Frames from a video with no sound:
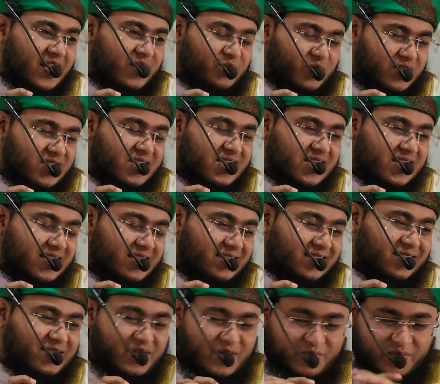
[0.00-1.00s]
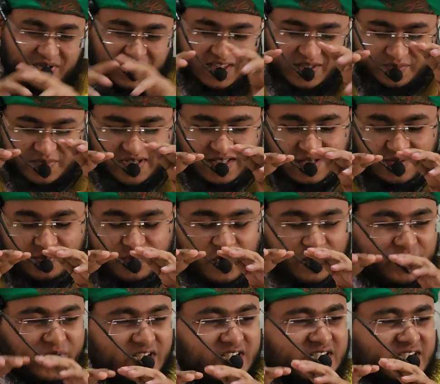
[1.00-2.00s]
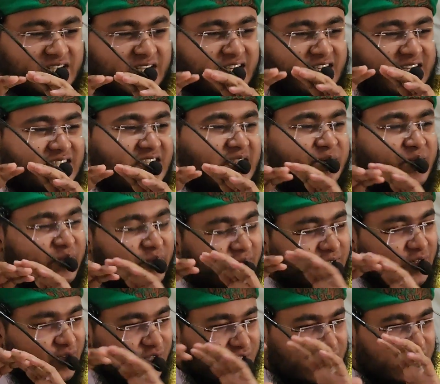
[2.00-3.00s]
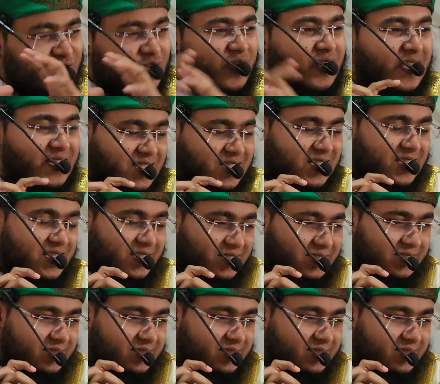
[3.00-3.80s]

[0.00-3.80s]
তারা বলছে পৃথিবীর ভূপৃষ্ঠের নিচে বিভিন্ন স্তর আছে